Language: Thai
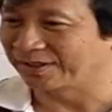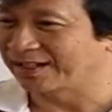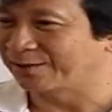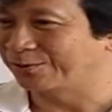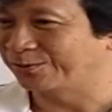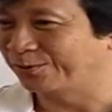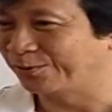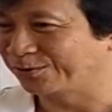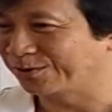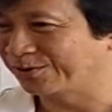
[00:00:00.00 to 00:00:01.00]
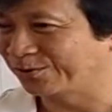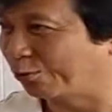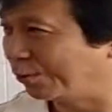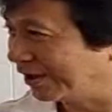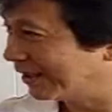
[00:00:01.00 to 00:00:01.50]
นเราคงต้อง
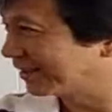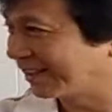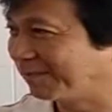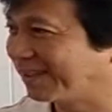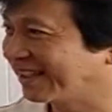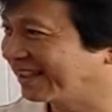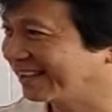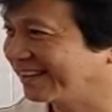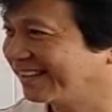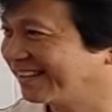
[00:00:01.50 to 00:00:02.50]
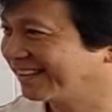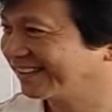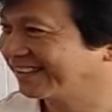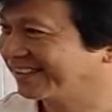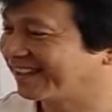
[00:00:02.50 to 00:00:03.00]
คุยเรื่องสนามเด็กเล่น สนามเด็
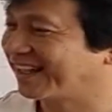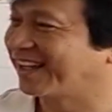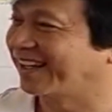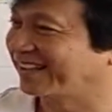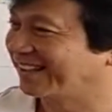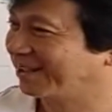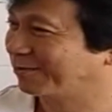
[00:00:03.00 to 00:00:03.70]
กเล่นครับผม